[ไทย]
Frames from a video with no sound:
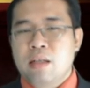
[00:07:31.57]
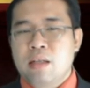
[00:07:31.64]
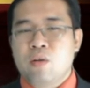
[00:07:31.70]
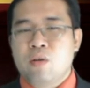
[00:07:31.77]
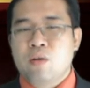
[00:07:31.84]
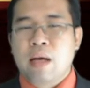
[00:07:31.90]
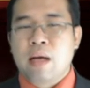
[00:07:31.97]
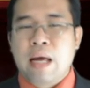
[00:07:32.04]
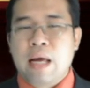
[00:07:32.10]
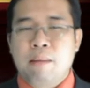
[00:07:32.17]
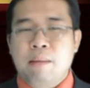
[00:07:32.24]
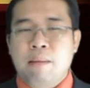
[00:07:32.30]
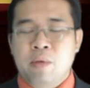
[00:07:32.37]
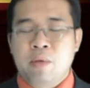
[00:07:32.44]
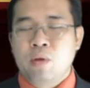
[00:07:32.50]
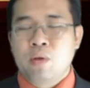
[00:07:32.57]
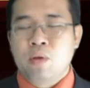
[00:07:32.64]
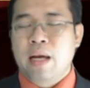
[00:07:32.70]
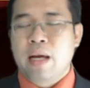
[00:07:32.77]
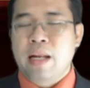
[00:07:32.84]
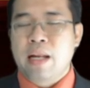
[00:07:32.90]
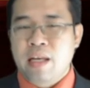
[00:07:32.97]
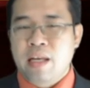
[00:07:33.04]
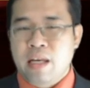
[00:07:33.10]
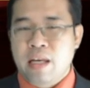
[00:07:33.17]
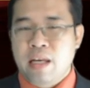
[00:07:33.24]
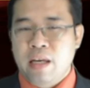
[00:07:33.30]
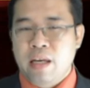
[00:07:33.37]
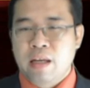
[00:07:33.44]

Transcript: คือสงครามยุทธหัตถี